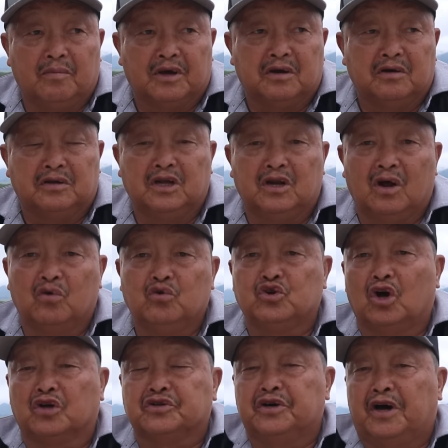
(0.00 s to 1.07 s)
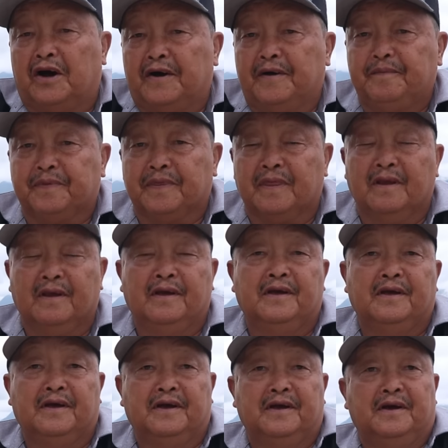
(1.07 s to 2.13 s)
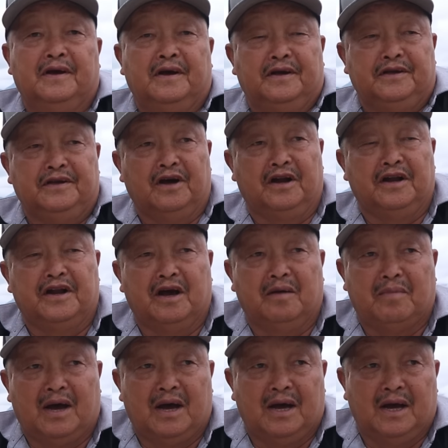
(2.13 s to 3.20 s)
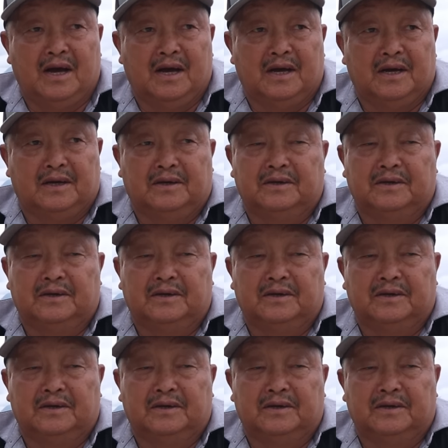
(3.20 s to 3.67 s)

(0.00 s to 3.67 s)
cho mình cứ tin nó lúc rõ thứ à cho nên là mà